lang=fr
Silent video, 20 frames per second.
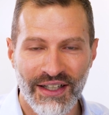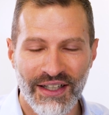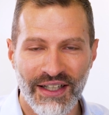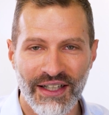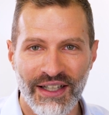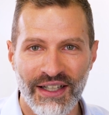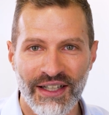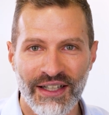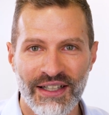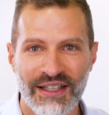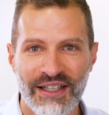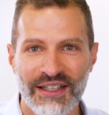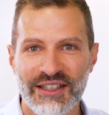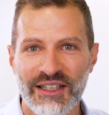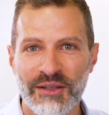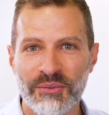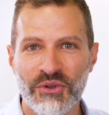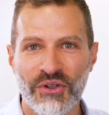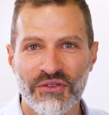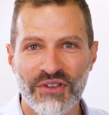Et
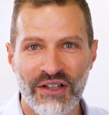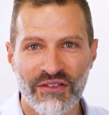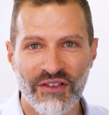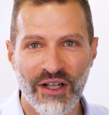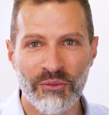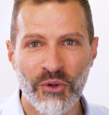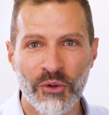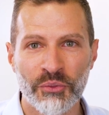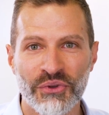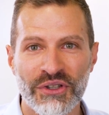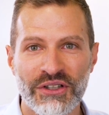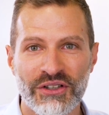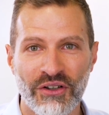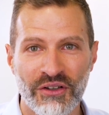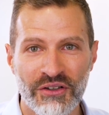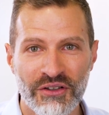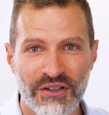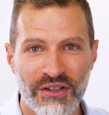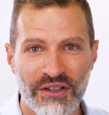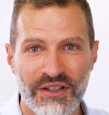l'équipe devient vraiment
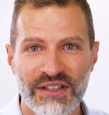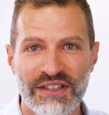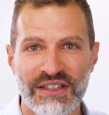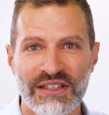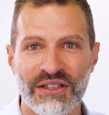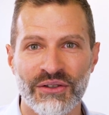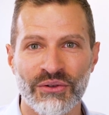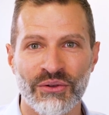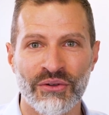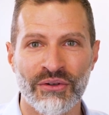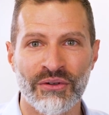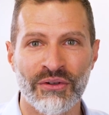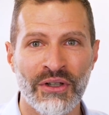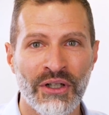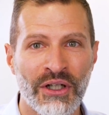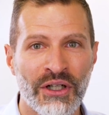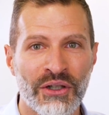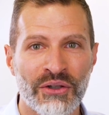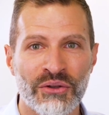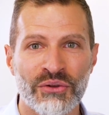puissante si on
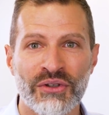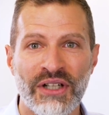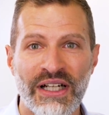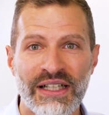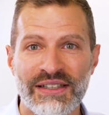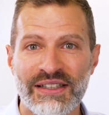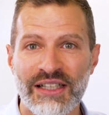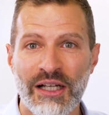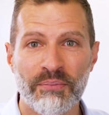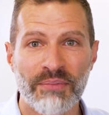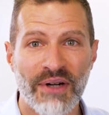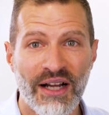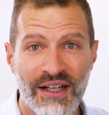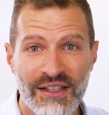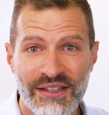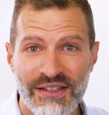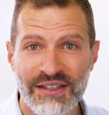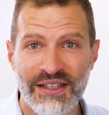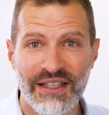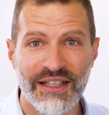lui laisse la
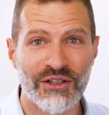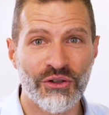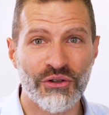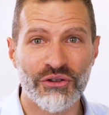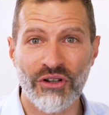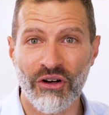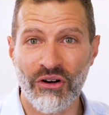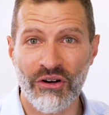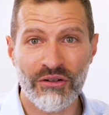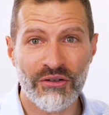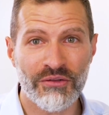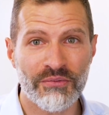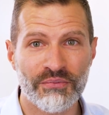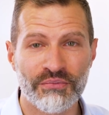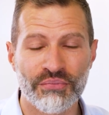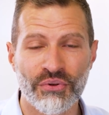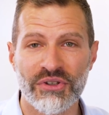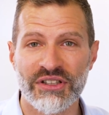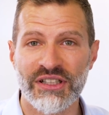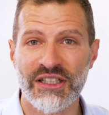place et le temps
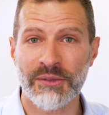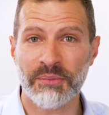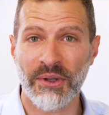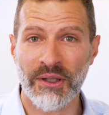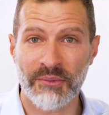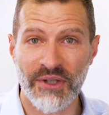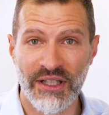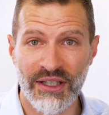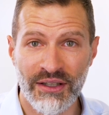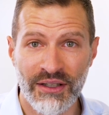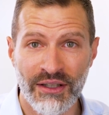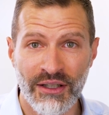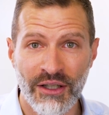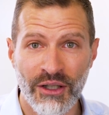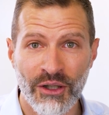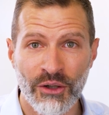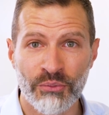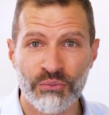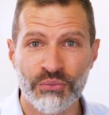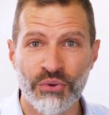pour s'exprimer,
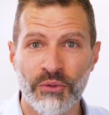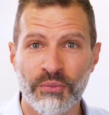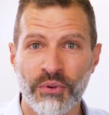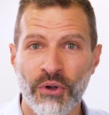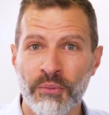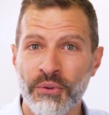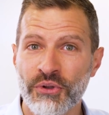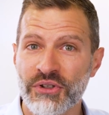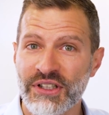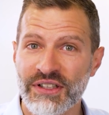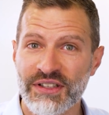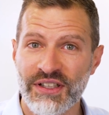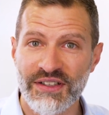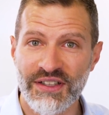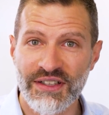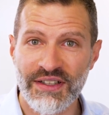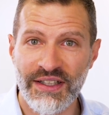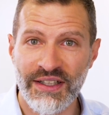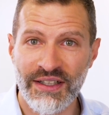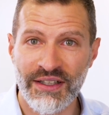pour proposer ses
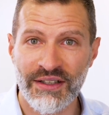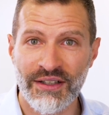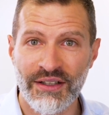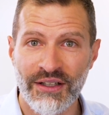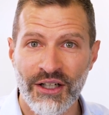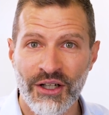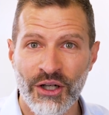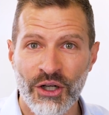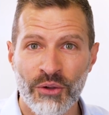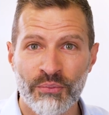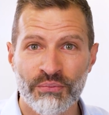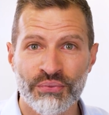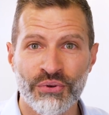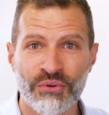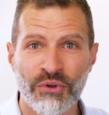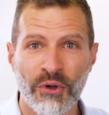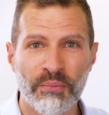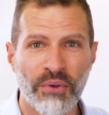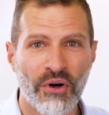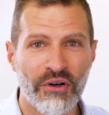idées,
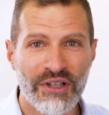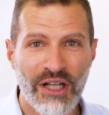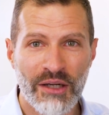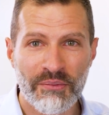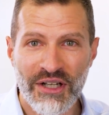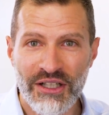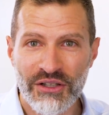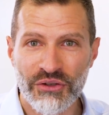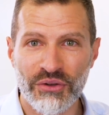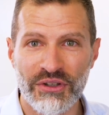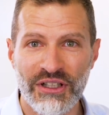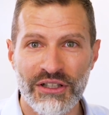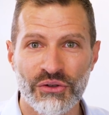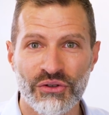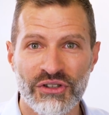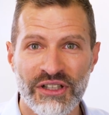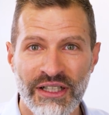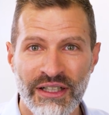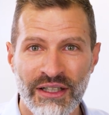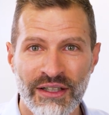pour prendre la main sur les
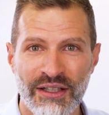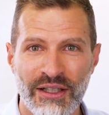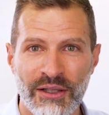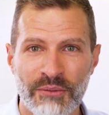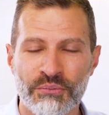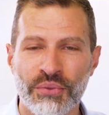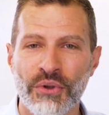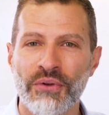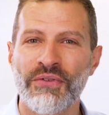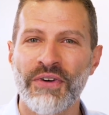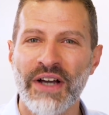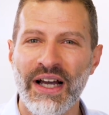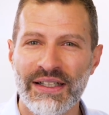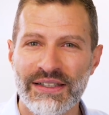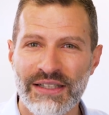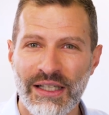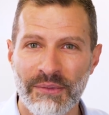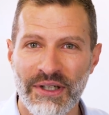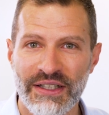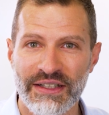sujets, pour faire à
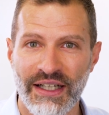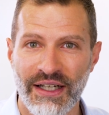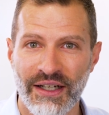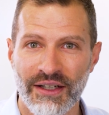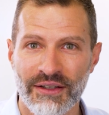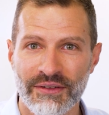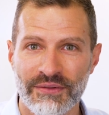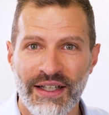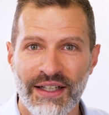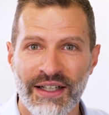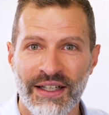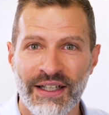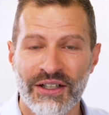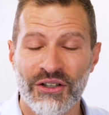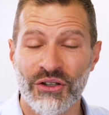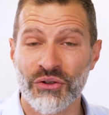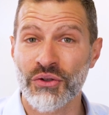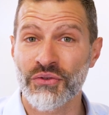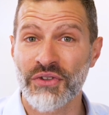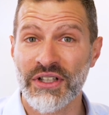sa manière. Et
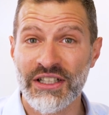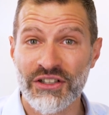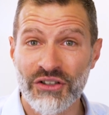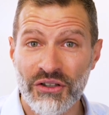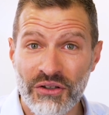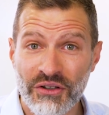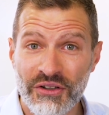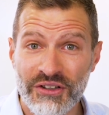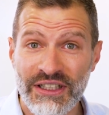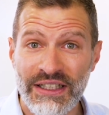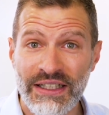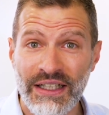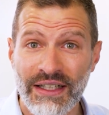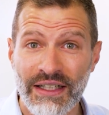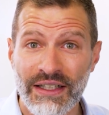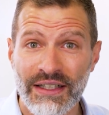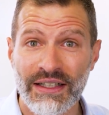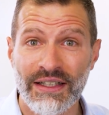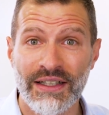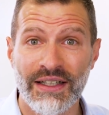quand on voit les gens
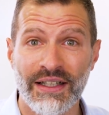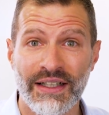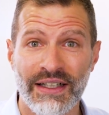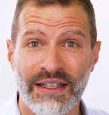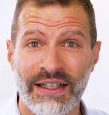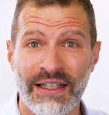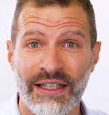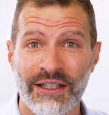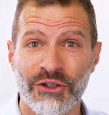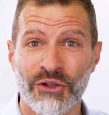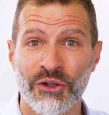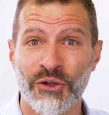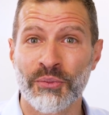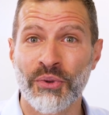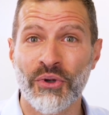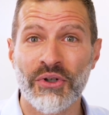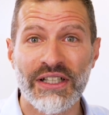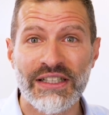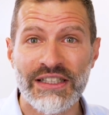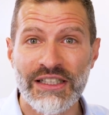grandir et que
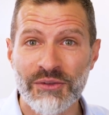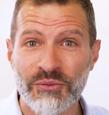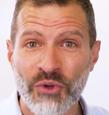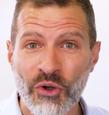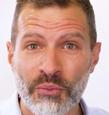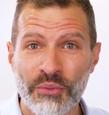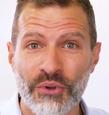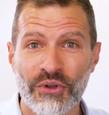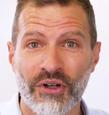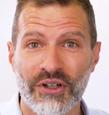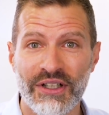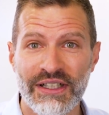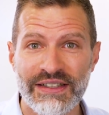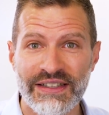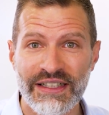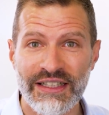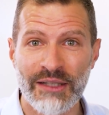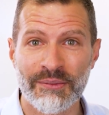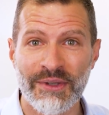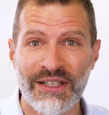progressivement on peut leur
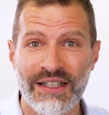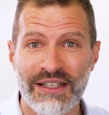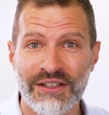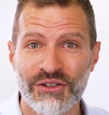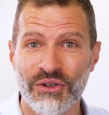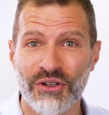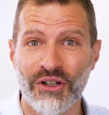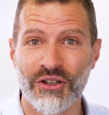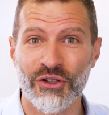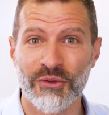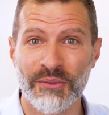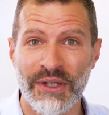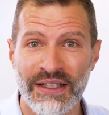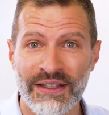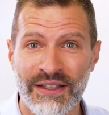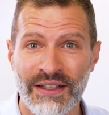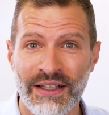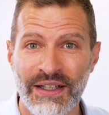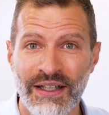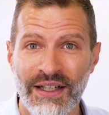laisser les manettes sur leur
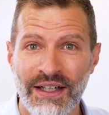domaine,